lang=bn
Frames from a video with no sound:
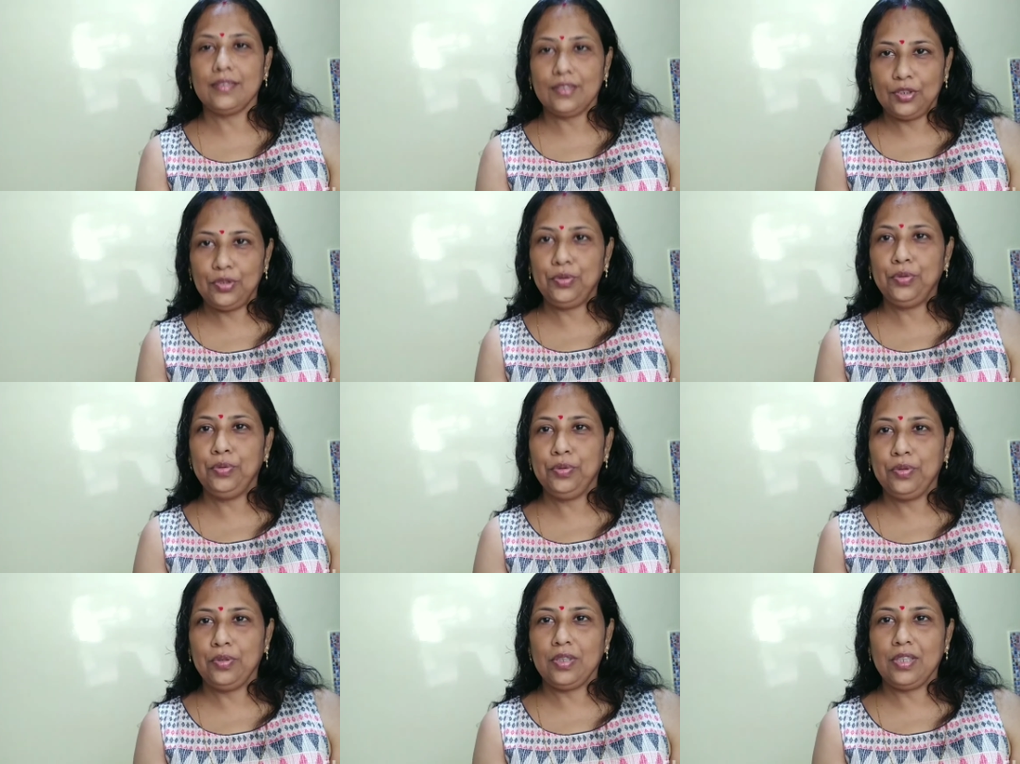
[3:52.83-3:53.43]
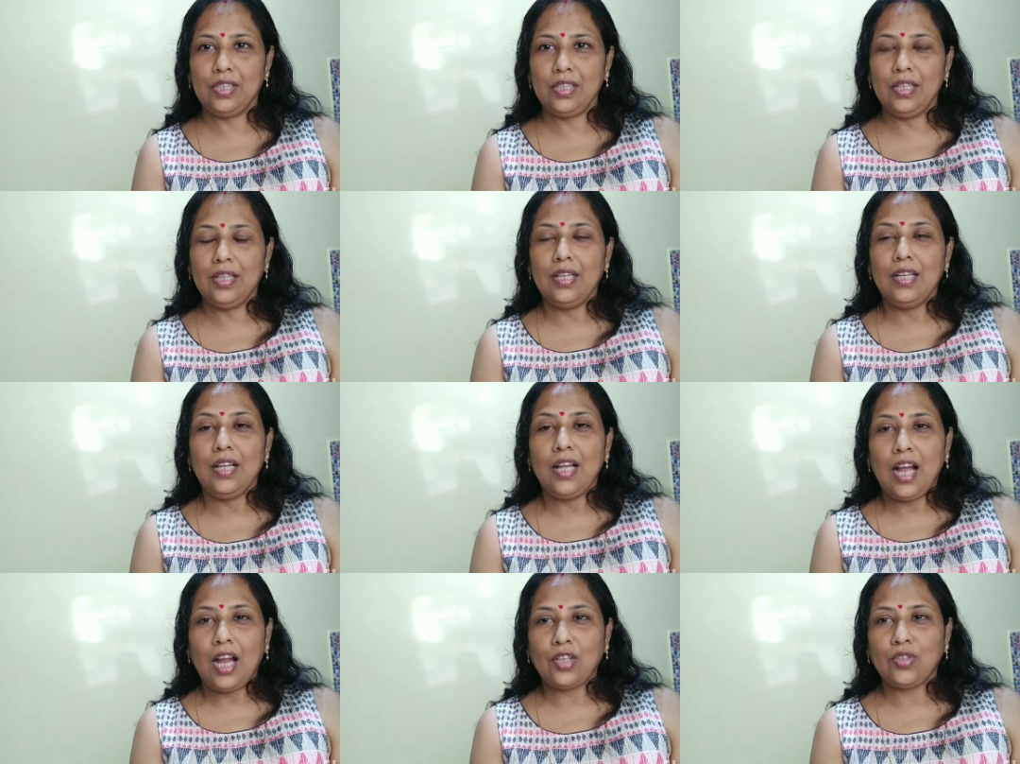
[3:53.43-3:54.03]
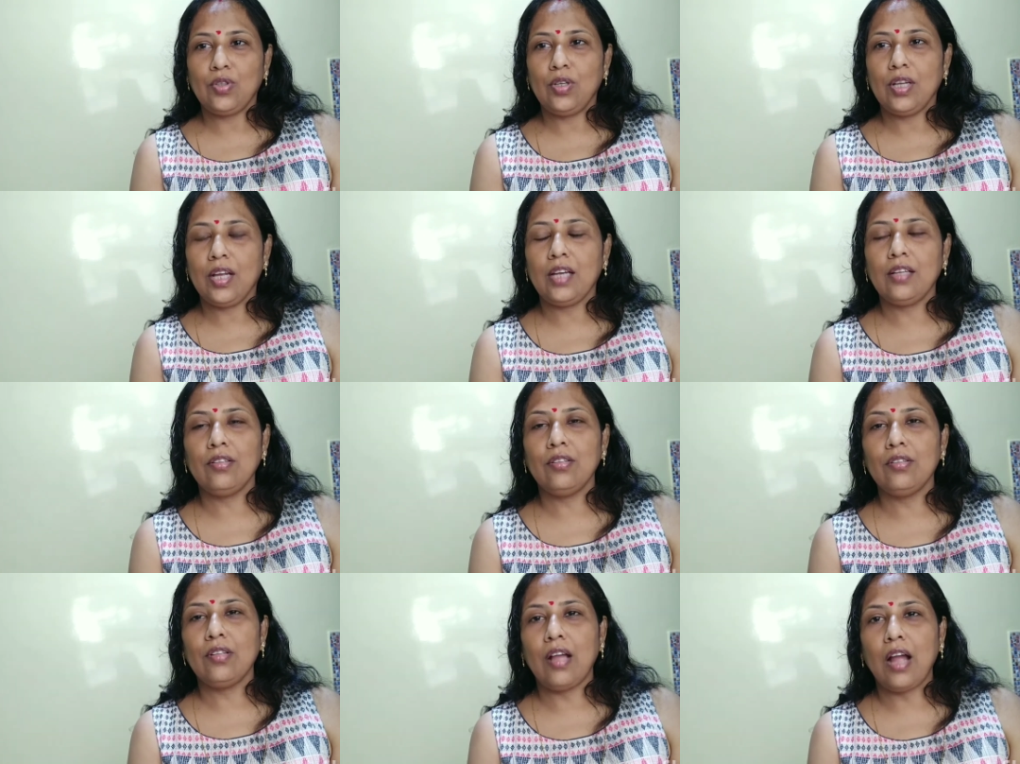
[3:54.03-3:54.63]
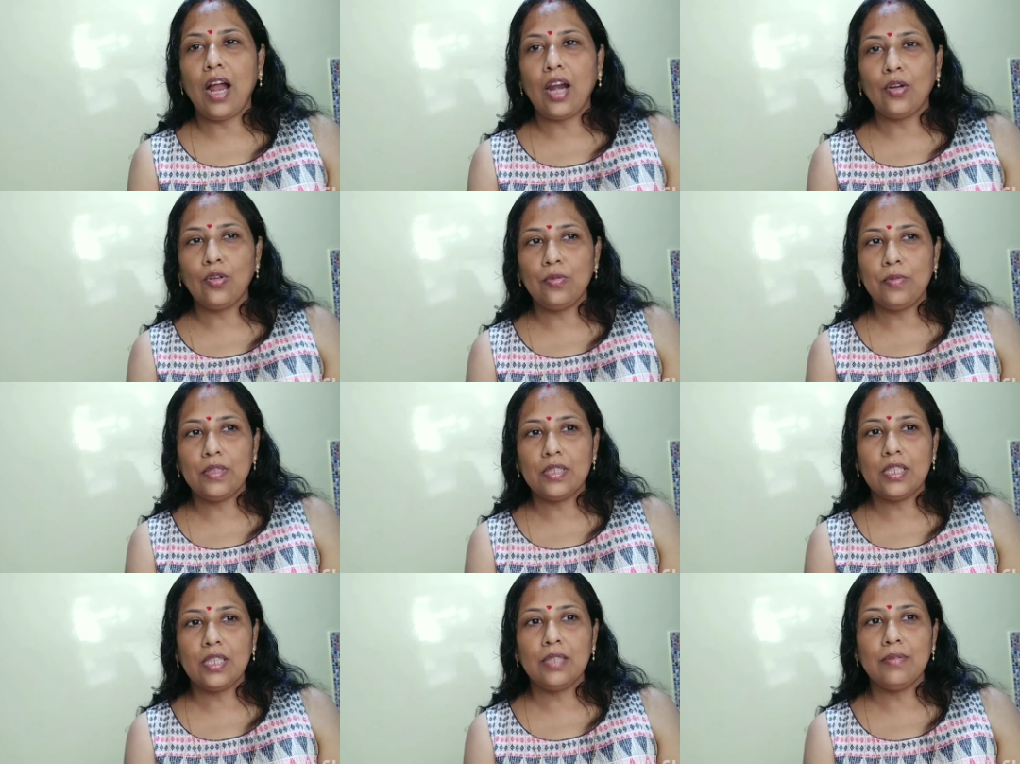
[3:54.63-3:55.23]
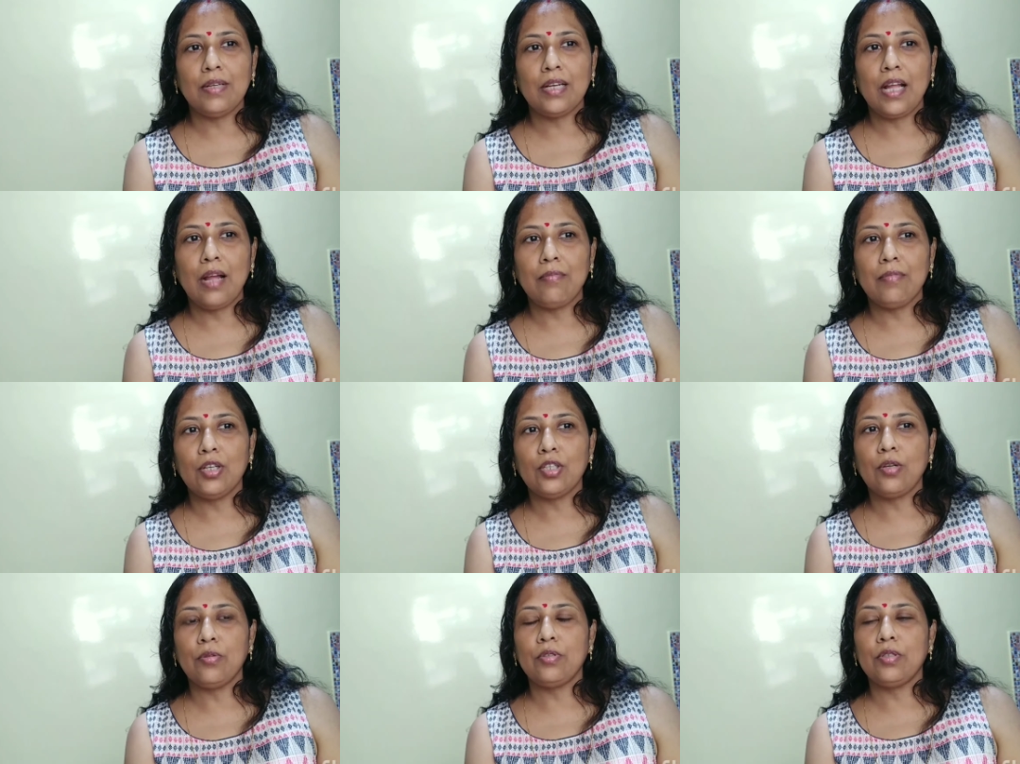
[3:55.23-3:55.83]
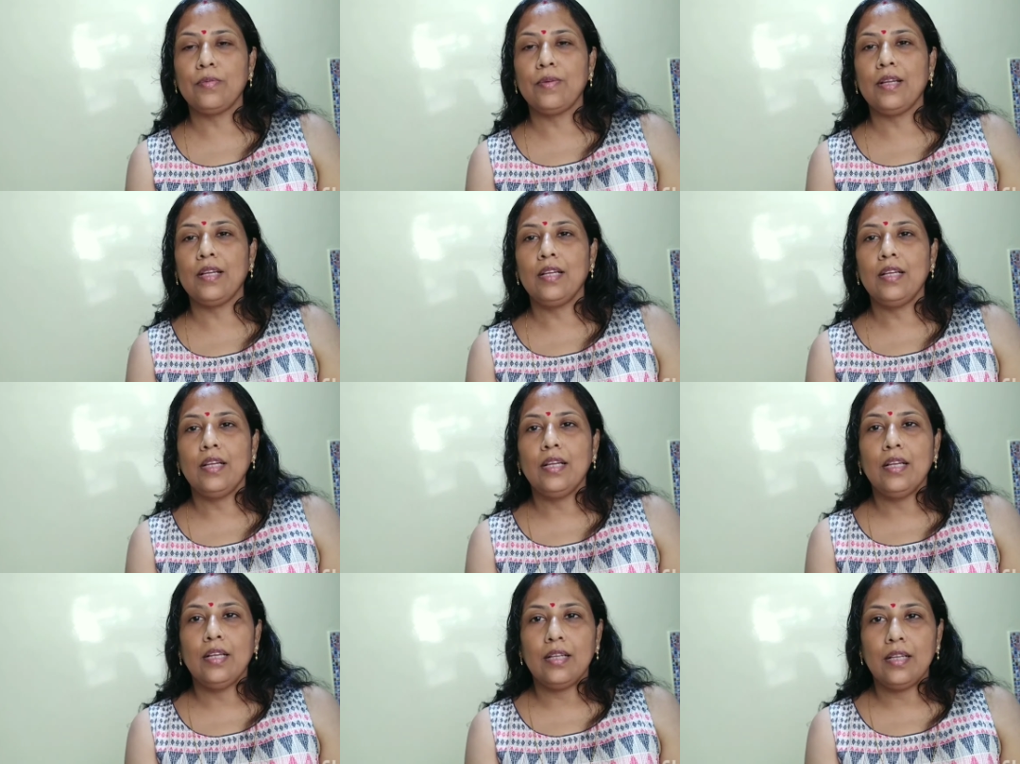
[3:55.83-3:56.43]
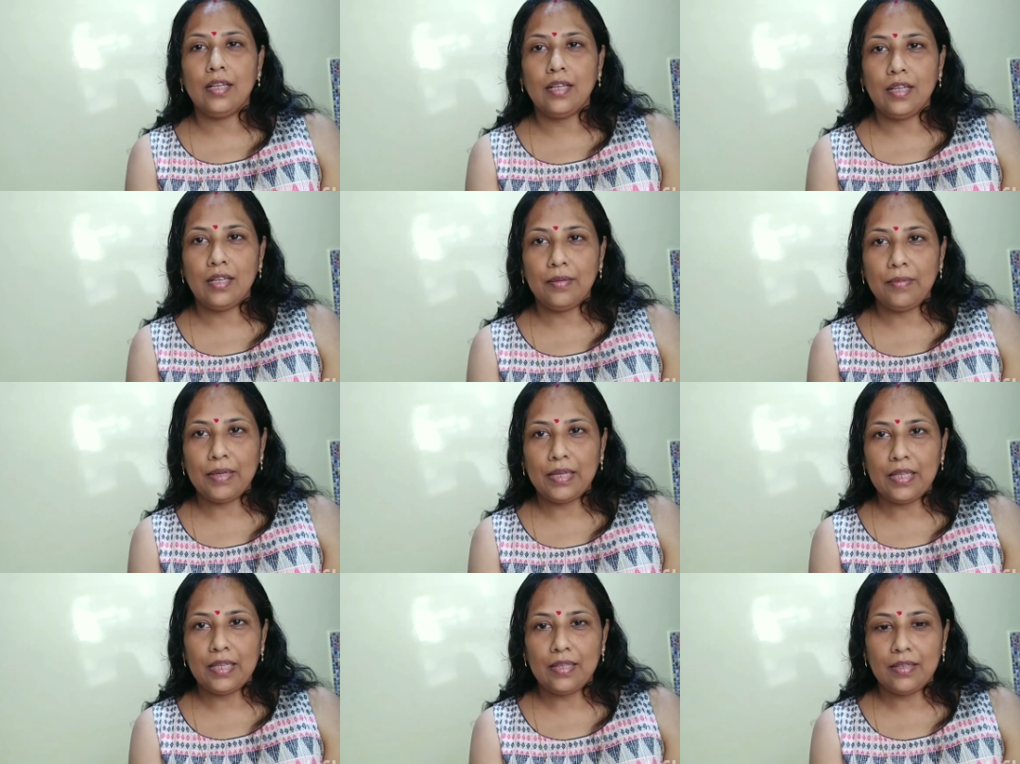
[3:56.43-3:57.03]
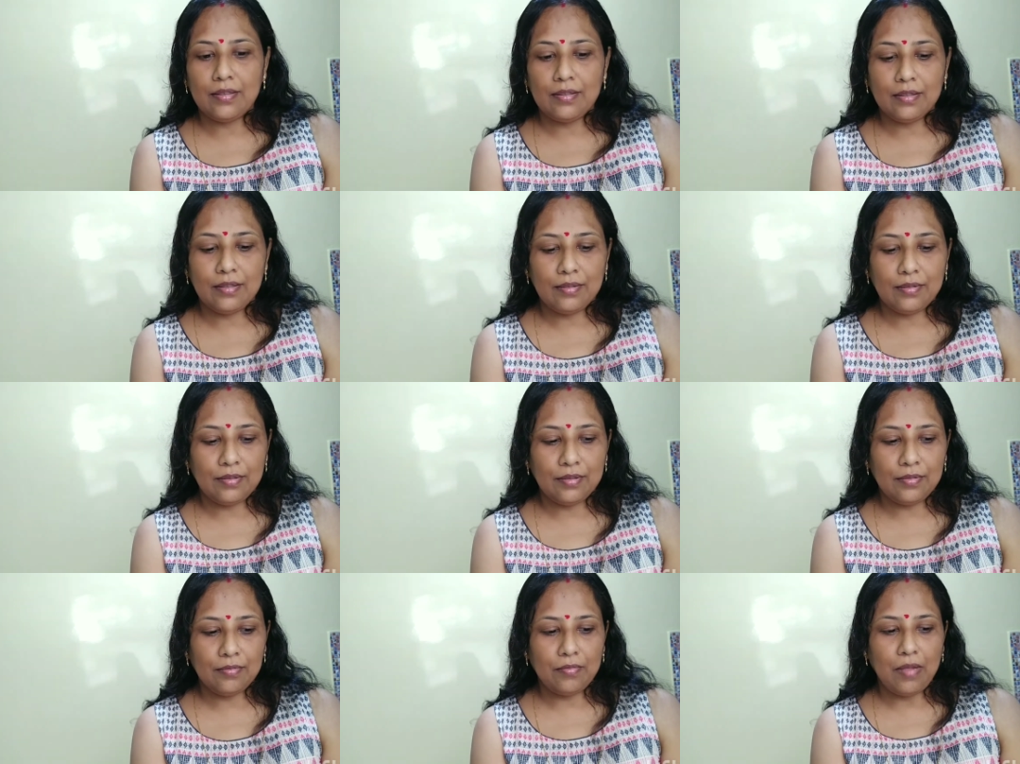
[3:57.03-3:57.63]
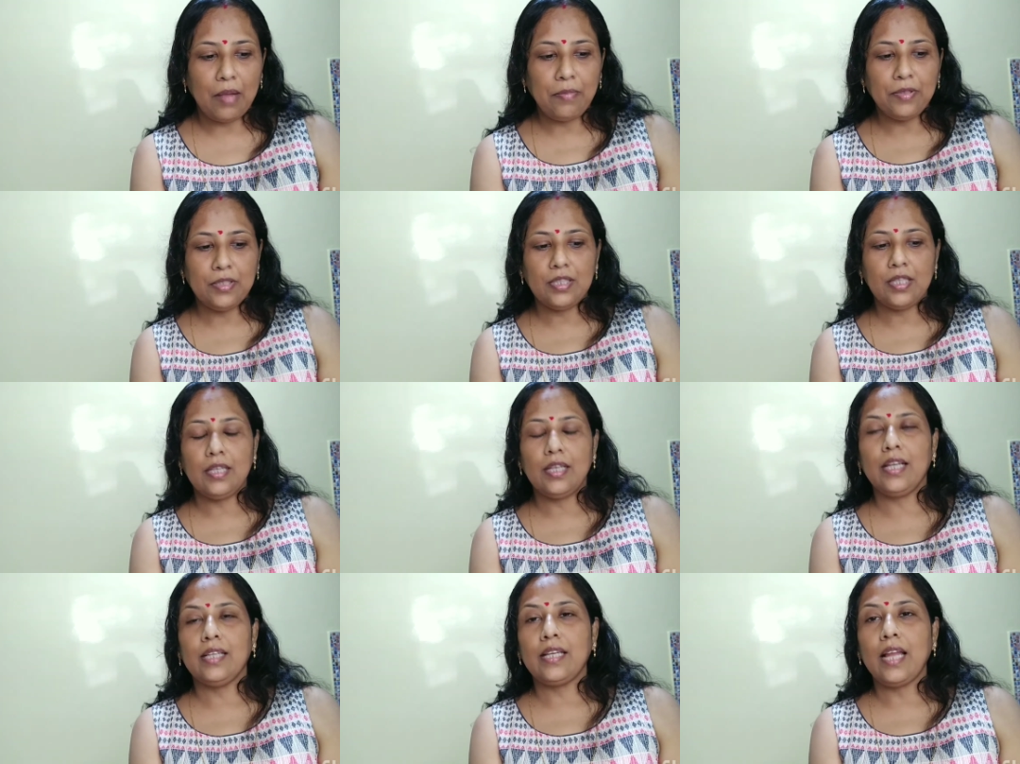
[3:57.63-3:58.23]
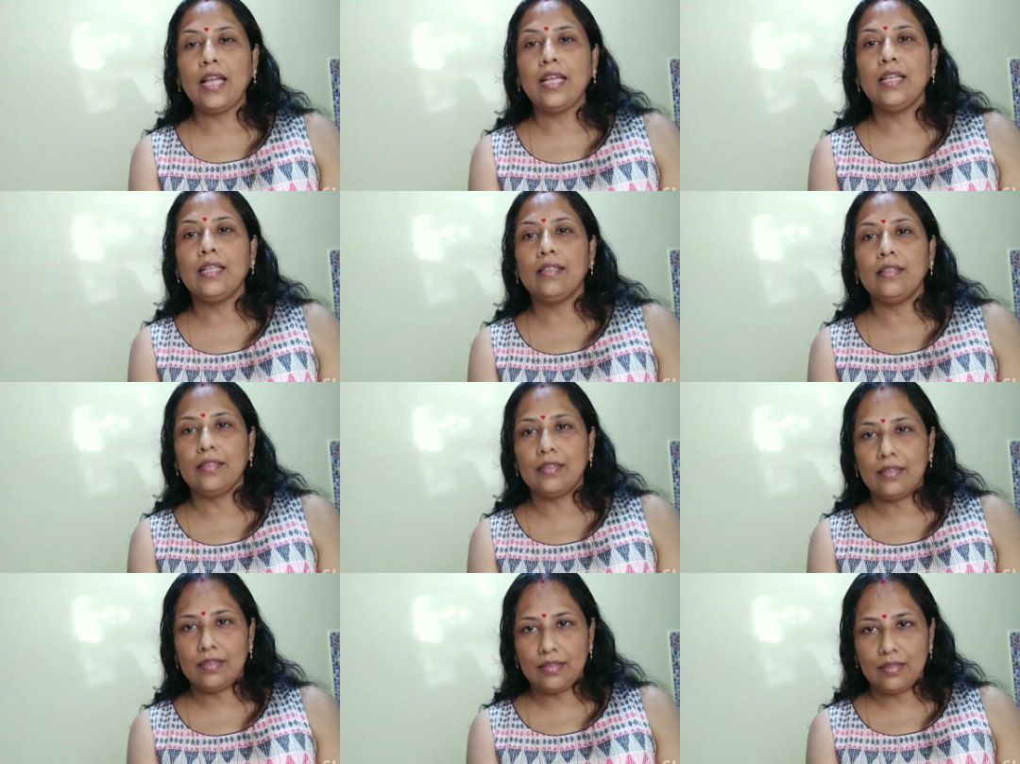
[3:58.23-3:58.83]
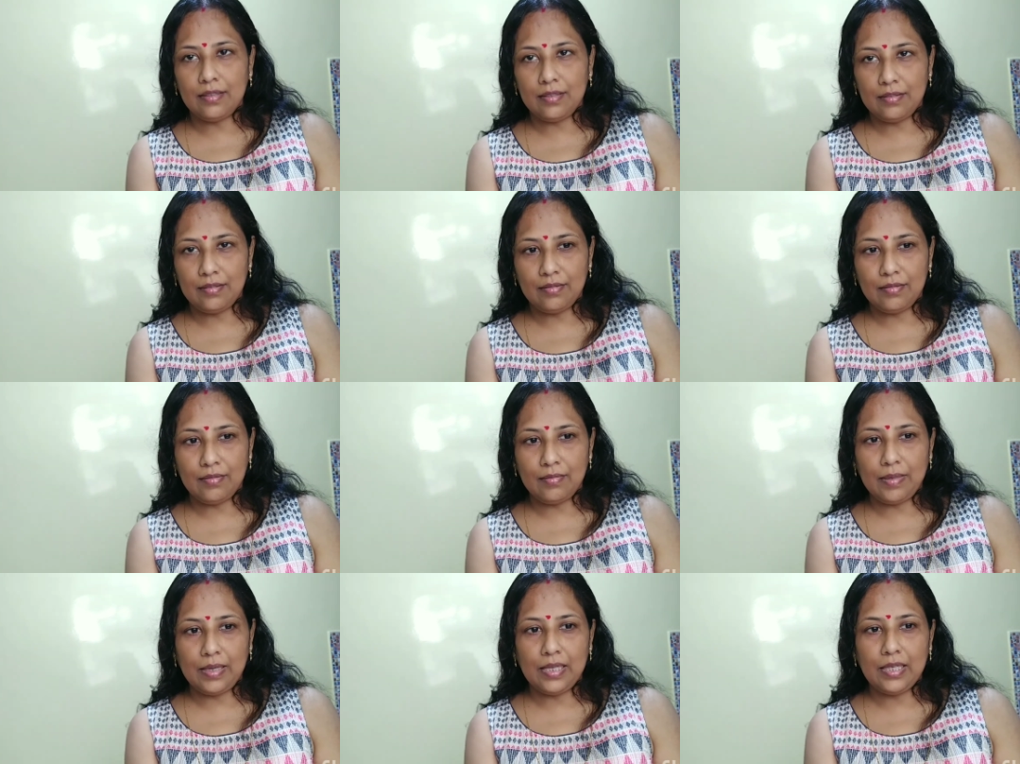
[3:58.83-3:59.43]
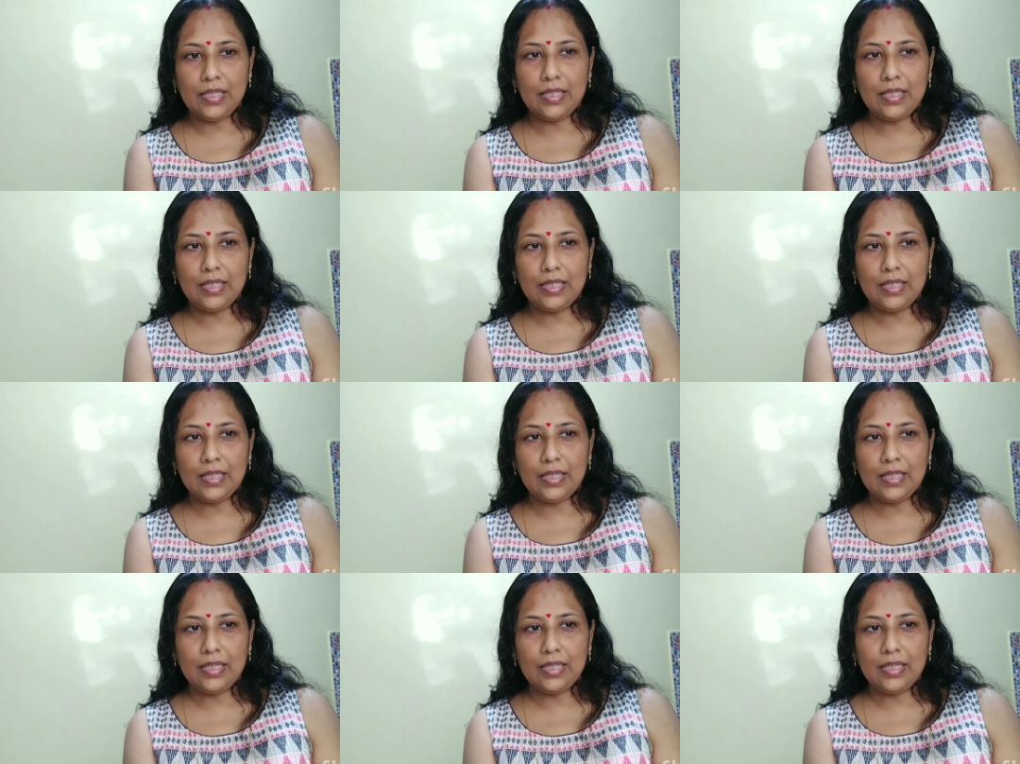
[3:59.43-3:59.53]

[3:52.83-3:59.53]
শুরু করি আসলে কারণ তো আরও বেশি মানে আমরা সবসময় মানে ভাবি যে এটাই মানে